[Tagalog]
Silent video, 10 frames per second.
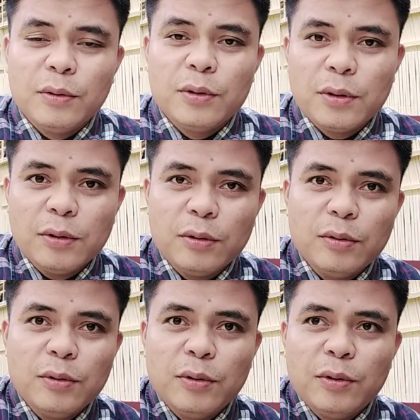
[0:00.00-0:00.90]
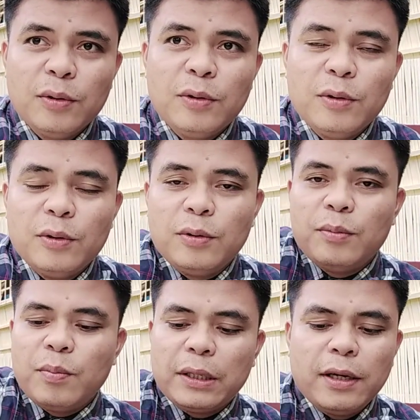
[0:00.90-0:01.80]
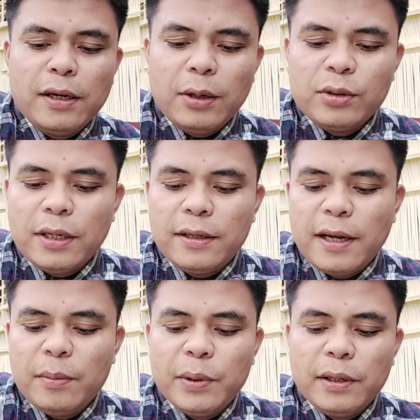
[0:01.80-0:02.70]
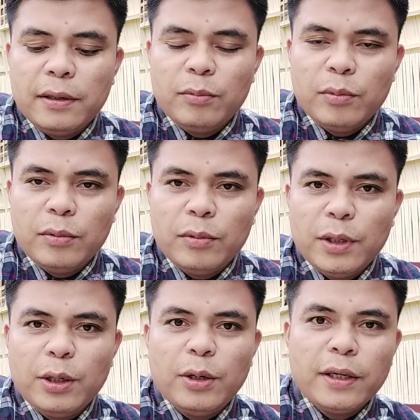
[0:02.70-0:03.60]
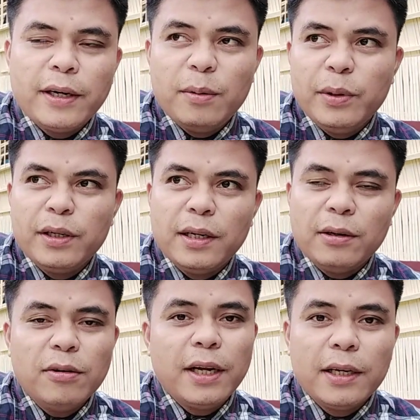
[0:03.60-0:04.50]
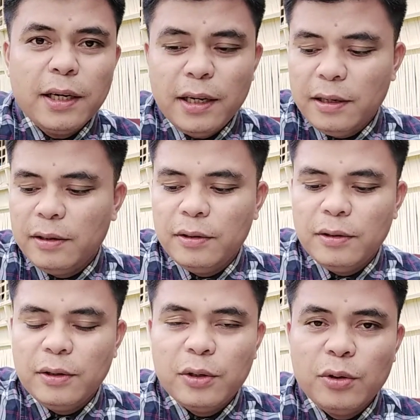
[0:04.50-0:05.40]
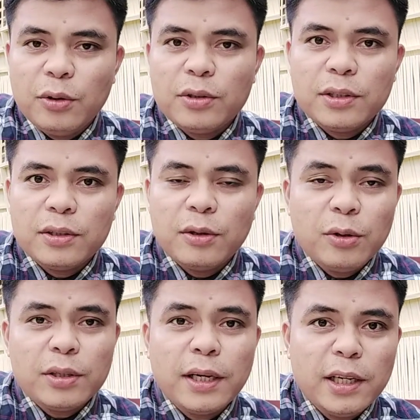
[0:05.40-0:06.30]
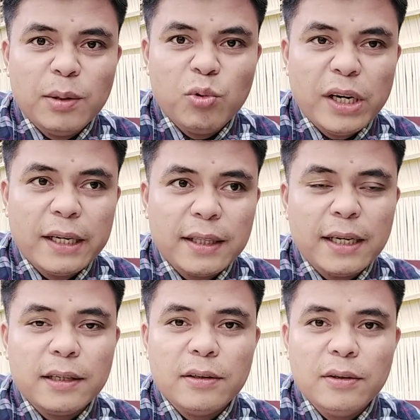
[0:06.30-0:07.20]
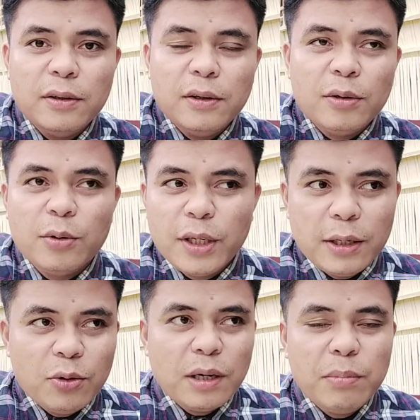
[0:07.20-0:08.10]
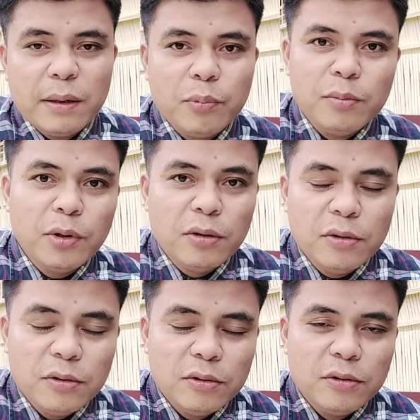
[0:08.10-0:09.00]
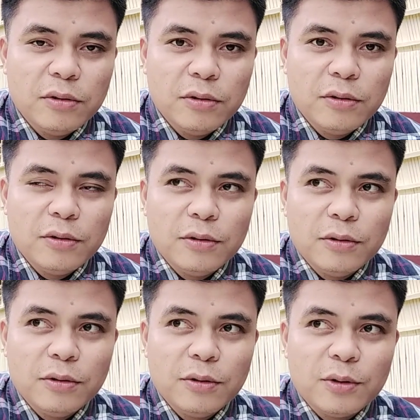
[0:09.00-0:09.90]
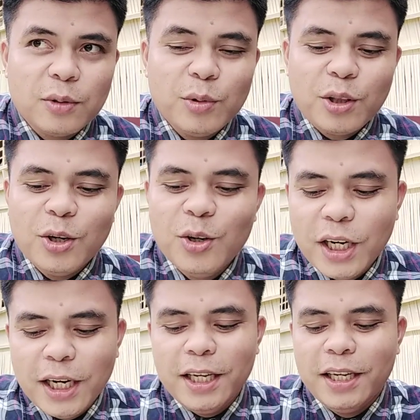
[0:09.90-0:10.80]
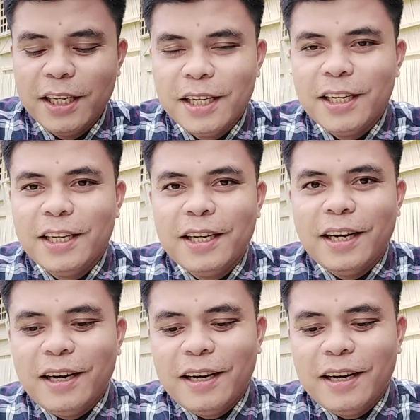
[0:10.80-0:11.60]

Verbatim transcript: so pagtan-aw sa driver niyon ang driver nga oh lagi dos dos lagi ni mong hatag unya duha biya pud mo so mo to nga uh,